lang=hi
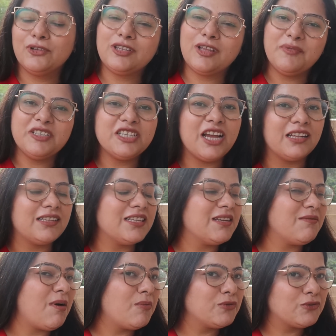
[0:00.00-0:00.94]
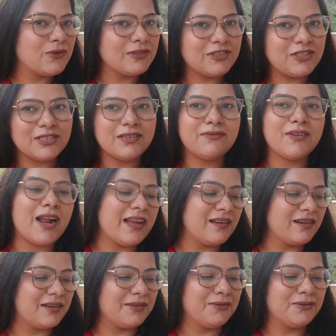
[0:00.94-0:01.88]
वो तभी जाता है जब आप उसको अच्छे से
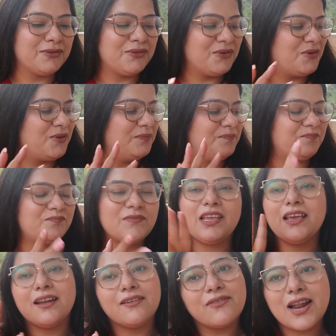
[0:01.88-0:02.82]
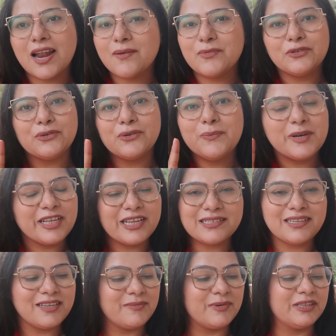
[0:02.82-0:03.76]
फ्राई करते हो तो एयर फ्रायर में तो ये बढ़िया
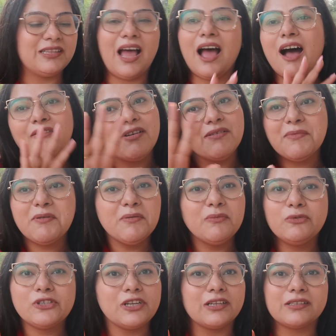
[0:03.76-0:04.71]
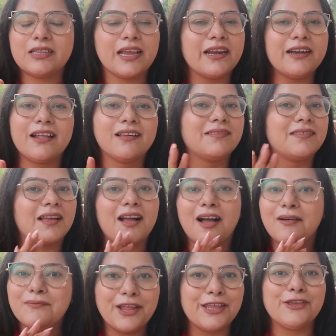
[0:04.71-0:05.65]
से नहीं बनता अवन में भी मुझे लगता है कि ढंग से
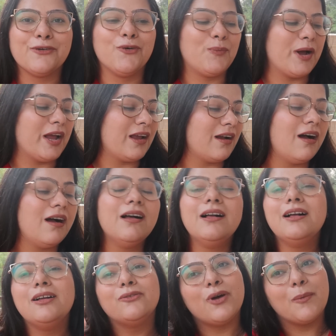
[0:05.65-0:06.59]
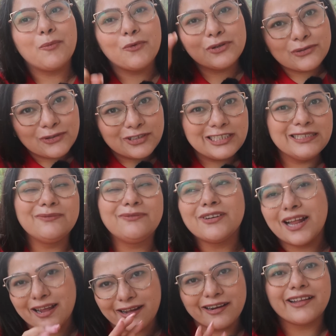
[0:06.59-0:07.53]
काम नहीं हो पाएगा तो आपको इसको डीप
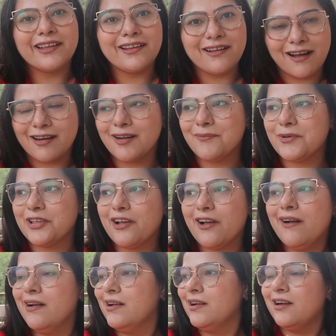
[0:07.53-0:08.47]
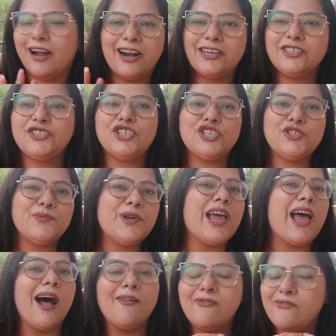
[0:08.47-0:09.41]
फ्राई करके ही खाना पड़ेगा हर चीज़
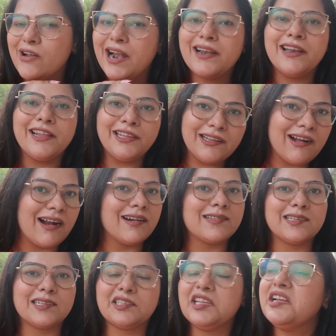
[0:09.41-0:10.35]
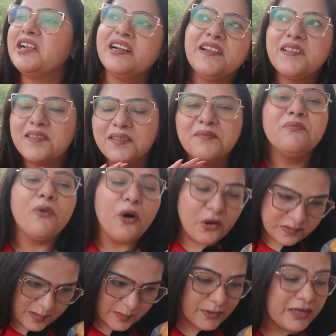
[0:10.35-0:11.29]
में आप फैट नहीं काट सकते इट इज़
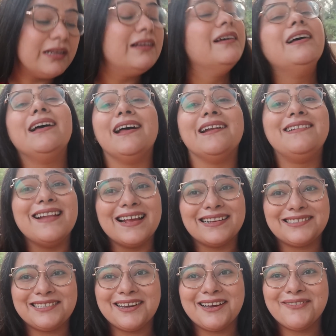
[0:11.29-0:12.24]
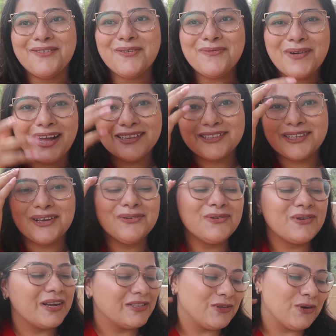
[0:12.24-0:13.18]
इम्पॉसिबल एंड नेक्स्ट अगर मैं बात
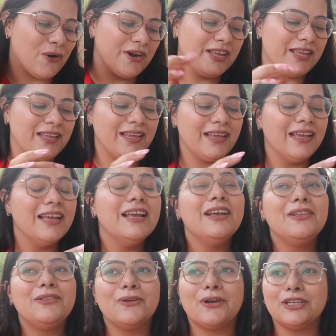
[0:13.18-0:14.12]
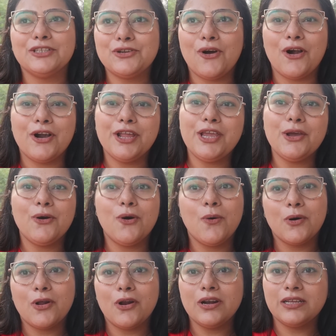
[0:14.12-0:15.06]
करूँ कचौड़ी की तो कचौड़ी
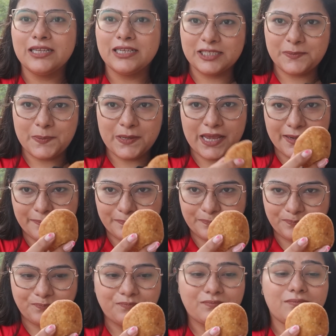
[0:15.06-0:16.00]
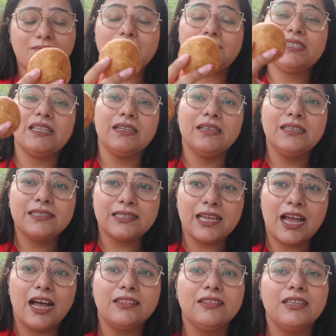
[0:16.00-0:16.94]
ओवरऑल क्रिस्पी है
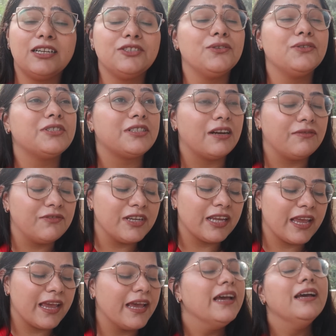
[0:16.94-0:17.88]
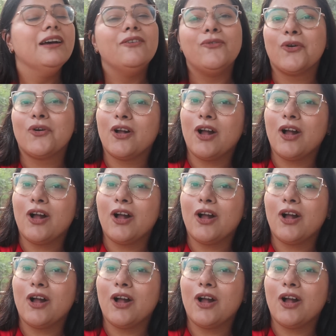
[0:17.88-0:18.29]
इसके अंदर जो स्टफिंग है वो